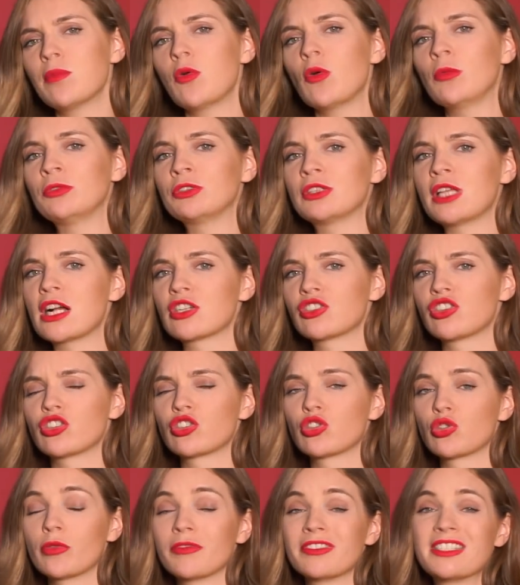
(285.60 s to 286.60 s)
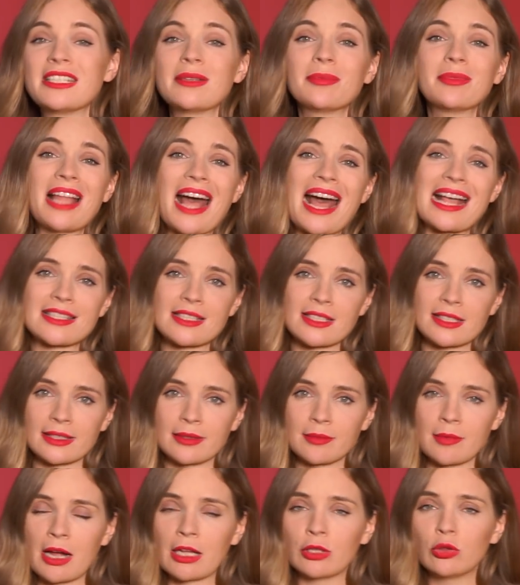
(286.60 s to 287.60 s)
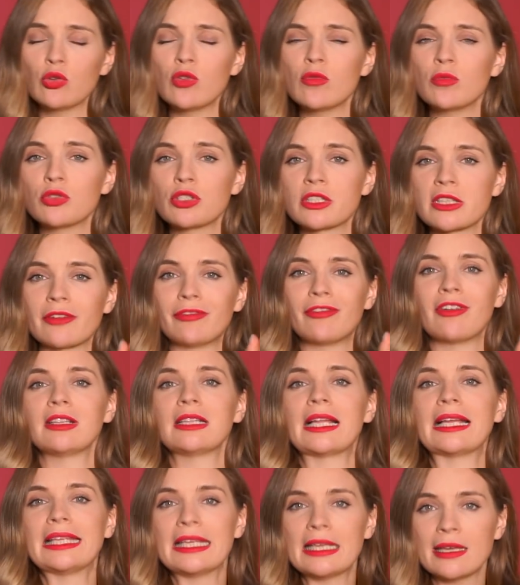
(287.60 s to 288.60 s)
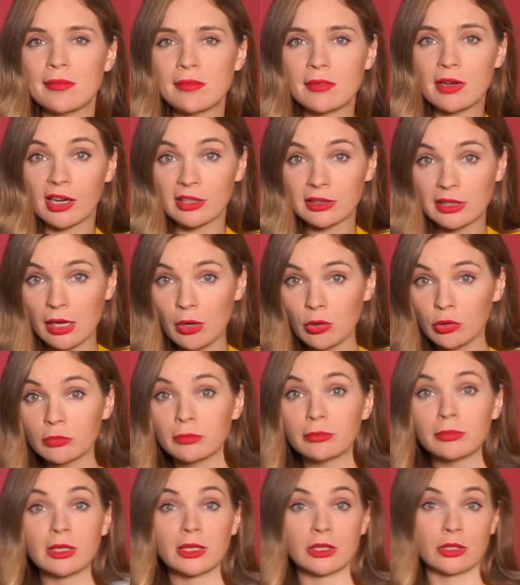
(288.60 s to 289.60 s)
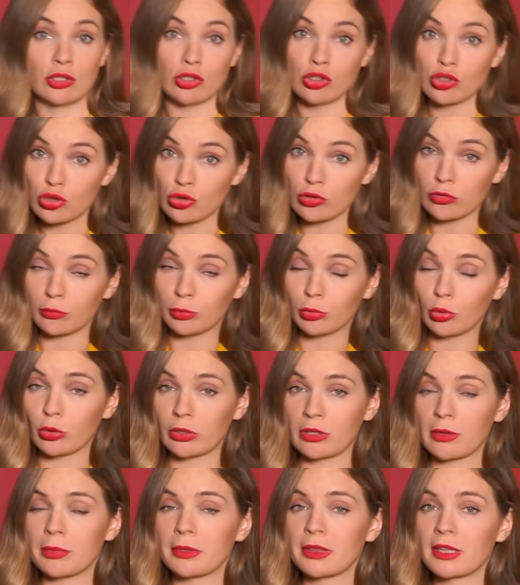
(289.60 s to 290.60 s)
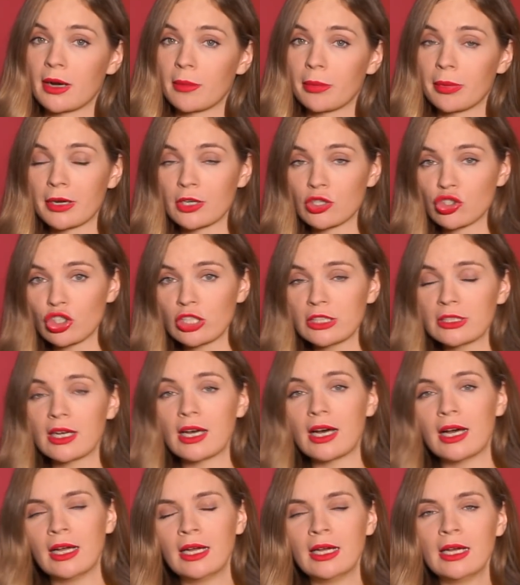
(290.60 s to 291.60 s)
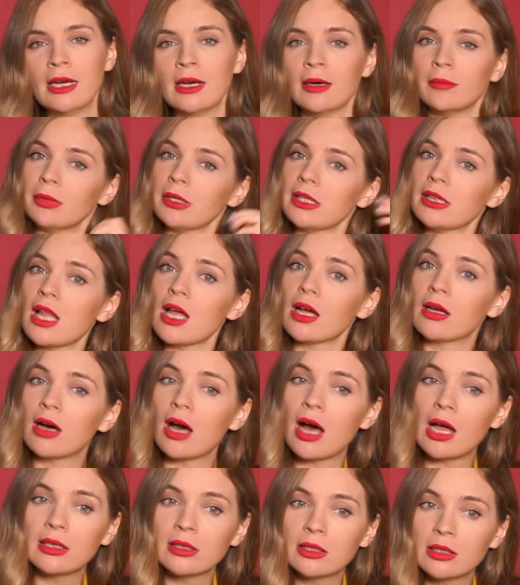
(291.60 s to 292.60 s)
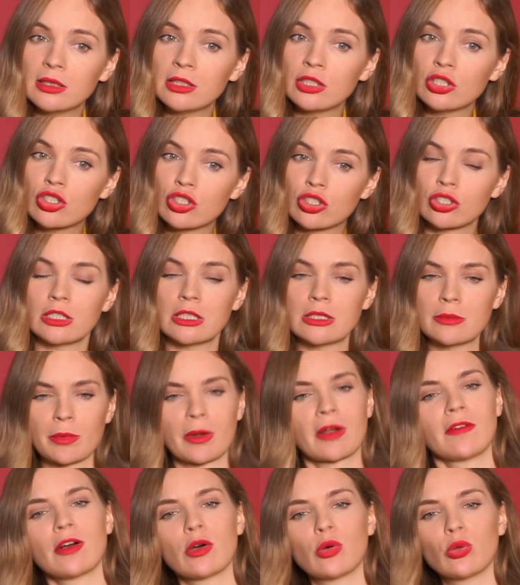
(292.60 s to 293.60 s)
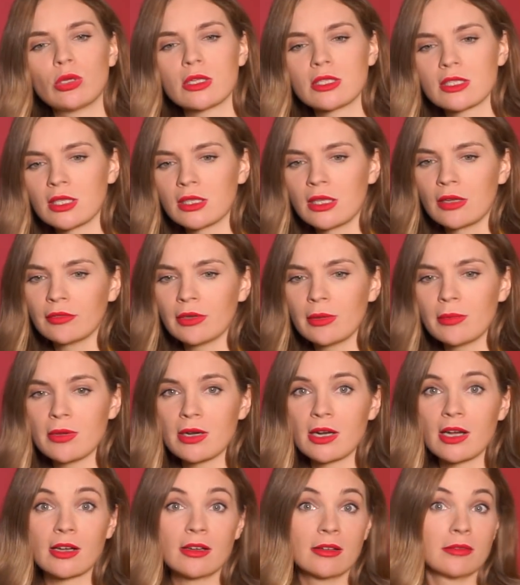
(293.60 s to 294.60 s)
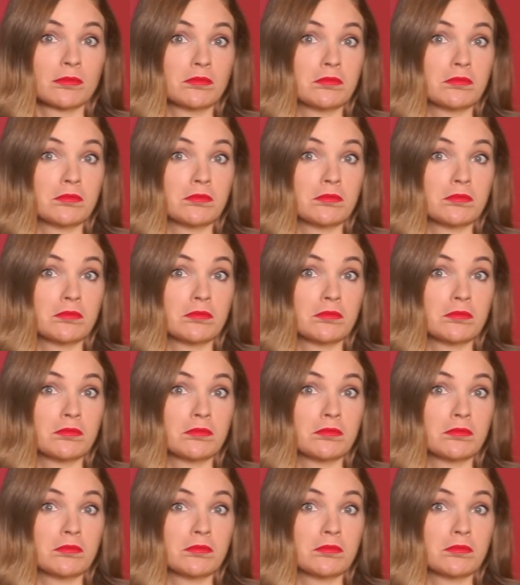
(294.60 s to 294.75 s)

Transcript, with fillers: напомню также, что в 2017 году Мустафа Наем, когда он был еще в блоке Петра Порошенко, предлагал лишить права голоса на выборах